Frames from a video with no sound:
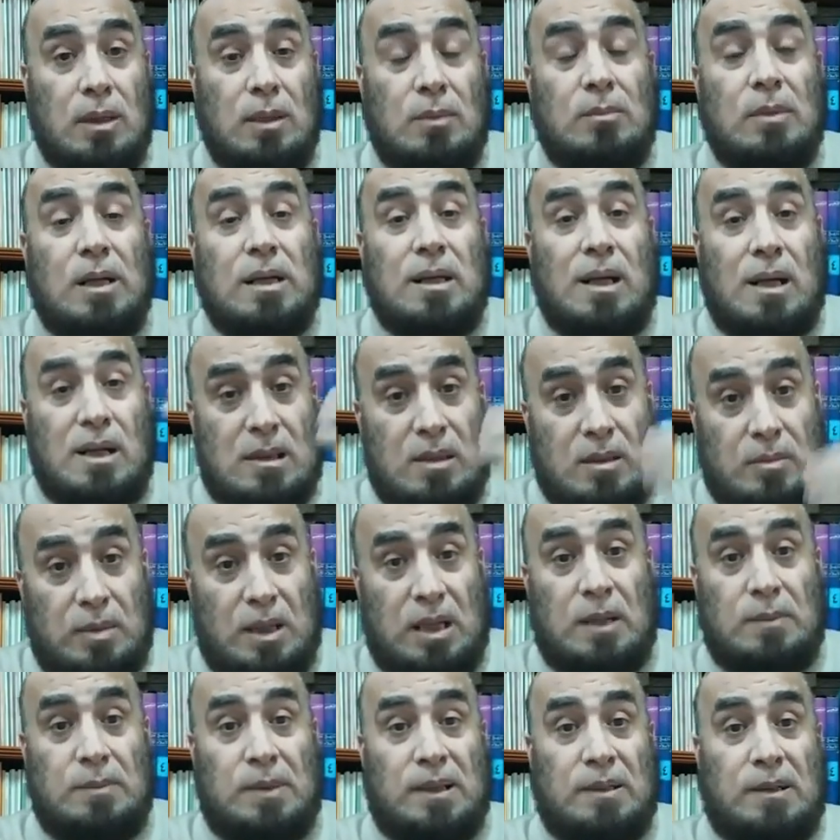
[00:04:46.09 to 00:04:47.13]
من
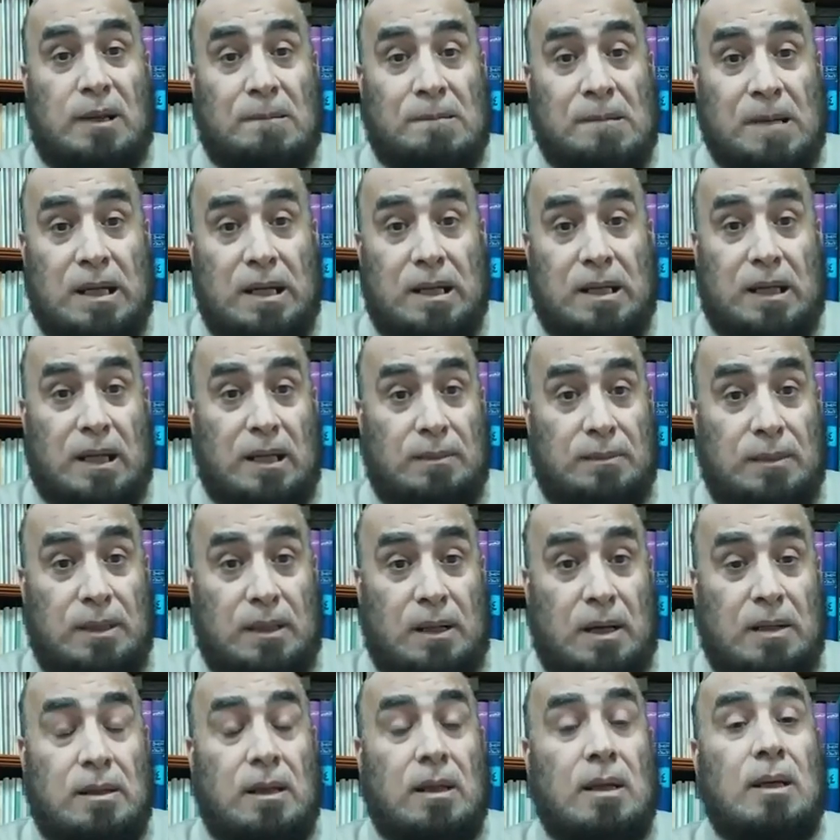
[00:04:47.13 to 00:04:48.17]
أصبح بعد ذلك
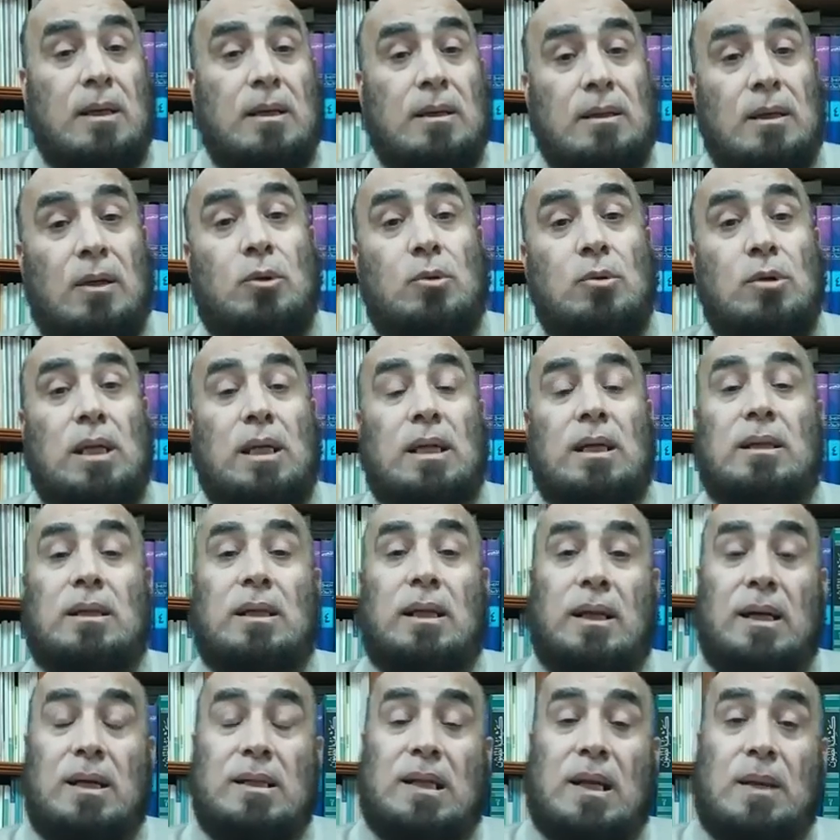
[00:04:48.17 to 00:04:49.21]
أميرا يقول
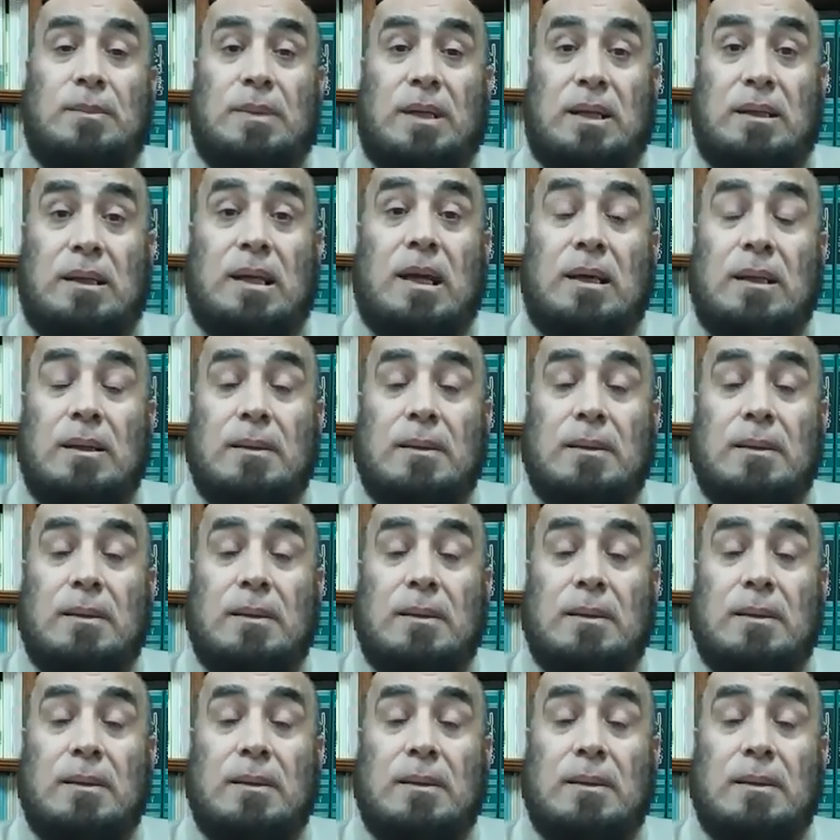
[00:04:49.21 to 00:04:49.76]
إني أتمنى